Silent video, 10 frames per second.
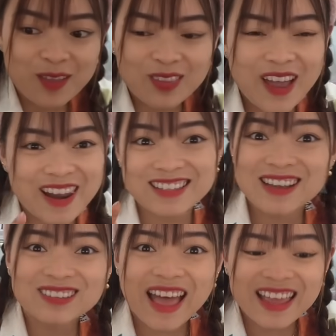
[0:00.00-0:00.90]
Ừ. Toàn là
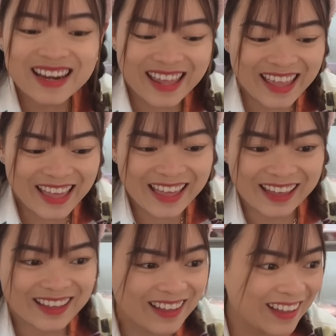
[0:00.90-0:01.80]
dâu tây
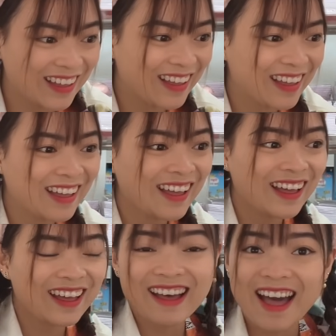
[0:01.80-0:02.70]
nè. Trời ơi, Hằng
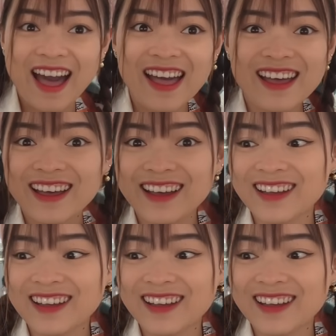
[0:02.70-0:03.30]
ơi, tớ nhìn thấy